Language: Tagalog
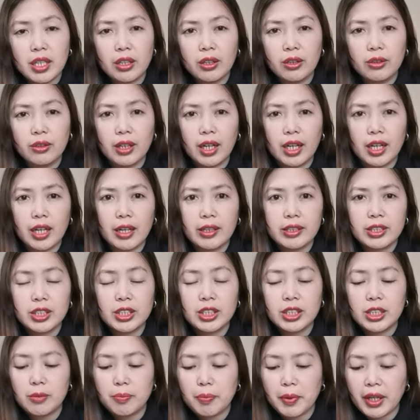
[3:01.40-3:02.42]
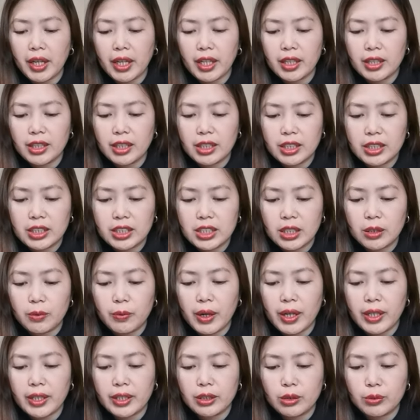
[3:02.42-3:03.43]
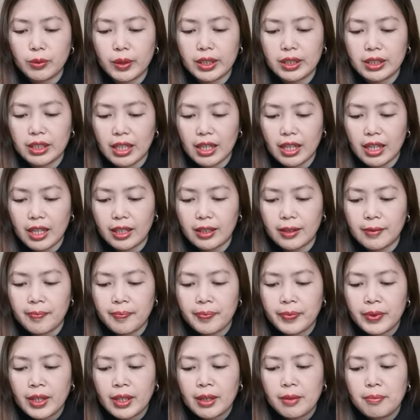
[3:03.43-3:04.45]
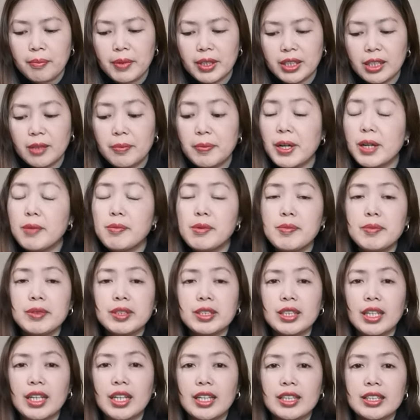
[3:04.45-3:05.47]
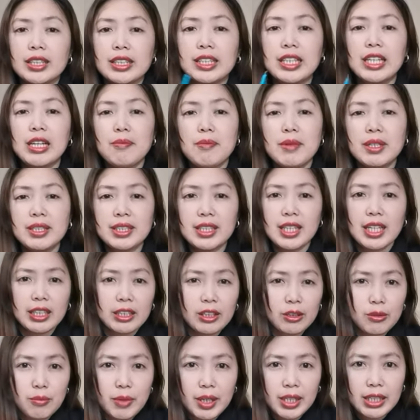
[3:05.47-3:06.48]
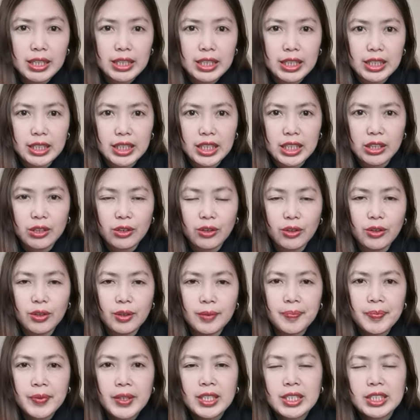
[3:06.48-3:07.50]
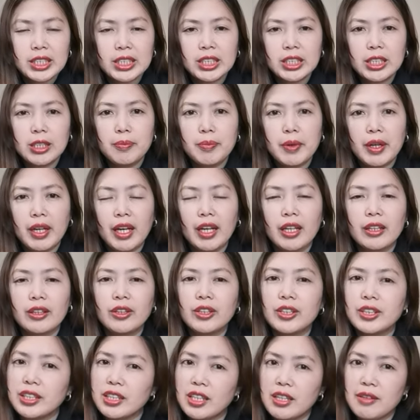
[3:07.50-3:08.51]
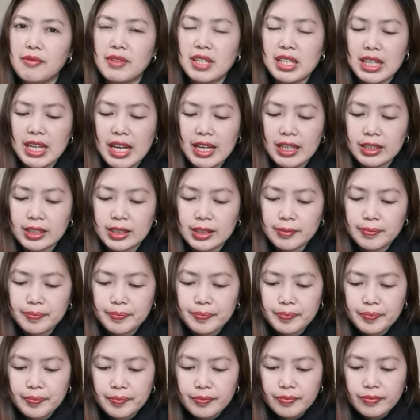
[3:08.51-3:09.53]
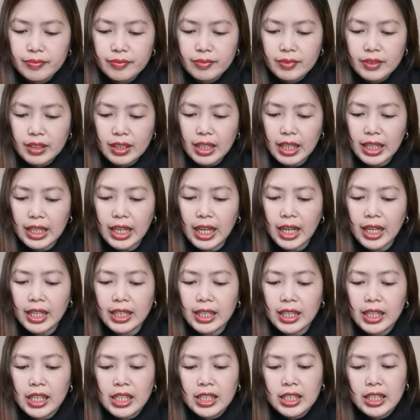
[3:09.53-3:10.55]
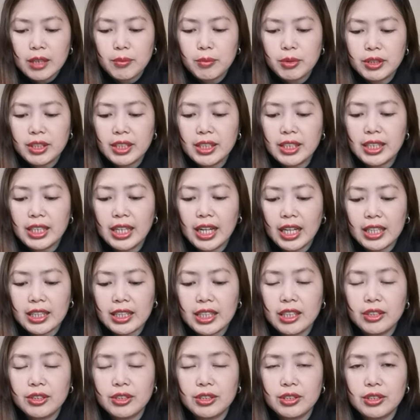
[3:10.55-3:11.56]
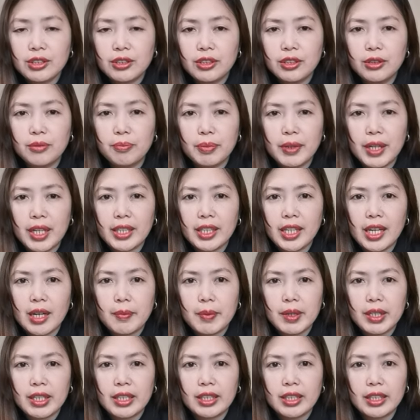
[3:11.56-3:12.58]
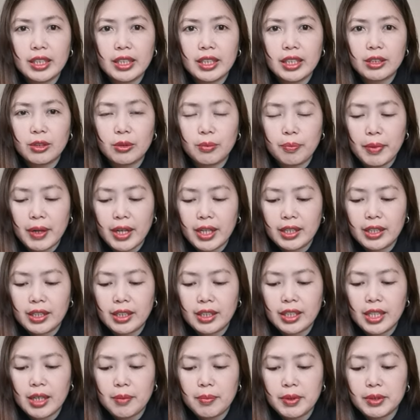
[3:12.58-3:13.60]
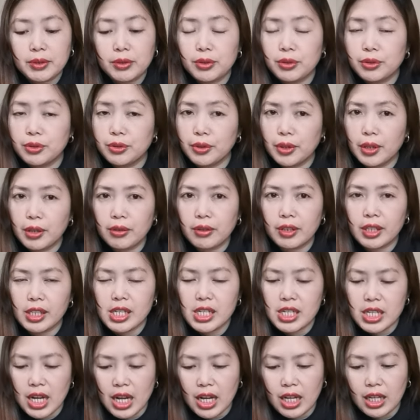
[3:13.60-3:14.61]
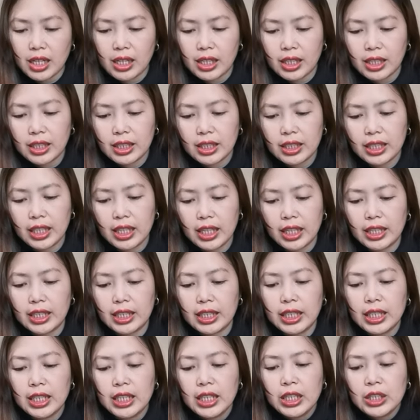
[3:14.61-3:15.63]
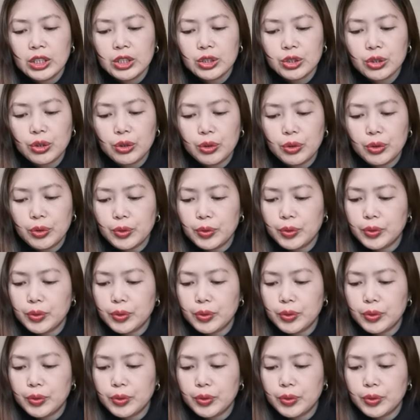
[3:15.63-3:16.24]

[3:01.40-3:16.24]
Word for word: niya yung uh, certificate ng January 28. But the problem is, 3 ah, months lang yung validity ng certificate or TV test. Ayan, nabutan ng lockdown so yung plan namin hindi natupad na dapat susunduin ko rin siya. Ayan. So,